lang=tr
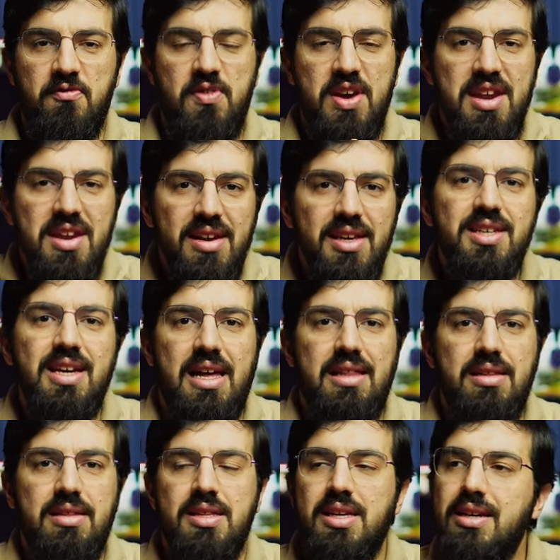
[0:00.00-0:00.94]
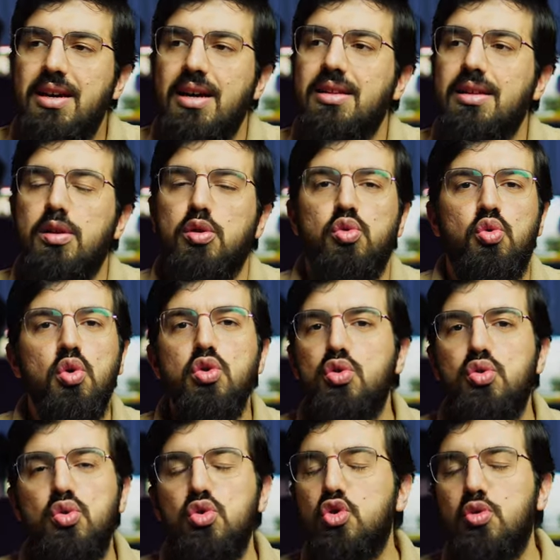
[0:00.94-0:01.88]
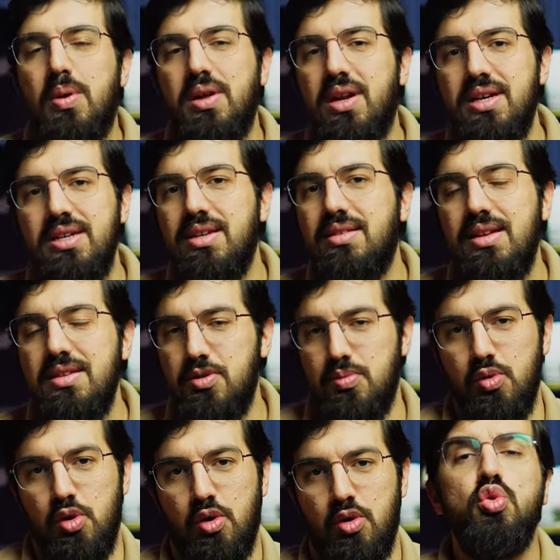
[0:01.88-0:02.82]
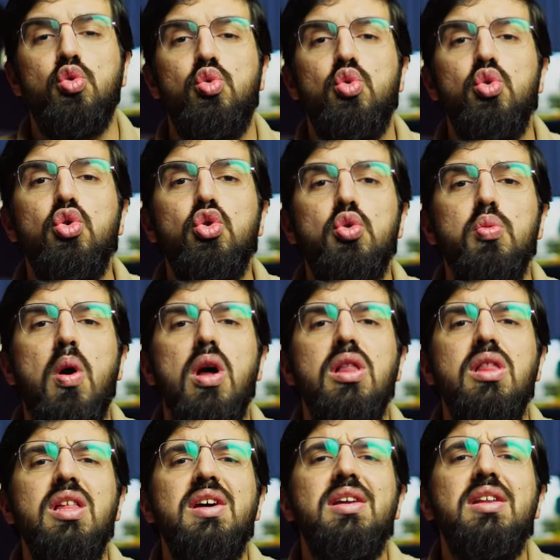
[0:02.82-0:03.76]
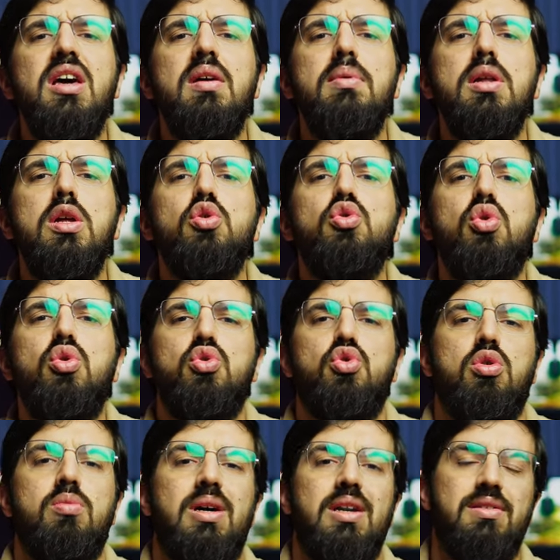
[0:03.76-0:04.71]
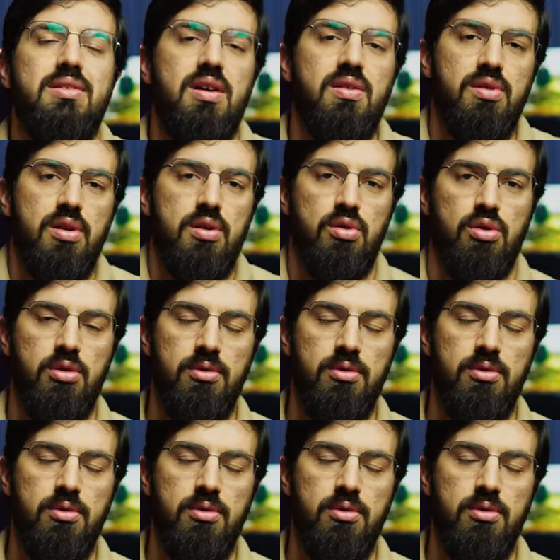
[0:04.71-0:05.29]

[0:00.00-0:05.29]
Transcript: verirken dikkat edin dost düşman ayırt etmiyor. Düşmanlarına bile çok cömert davranıyor.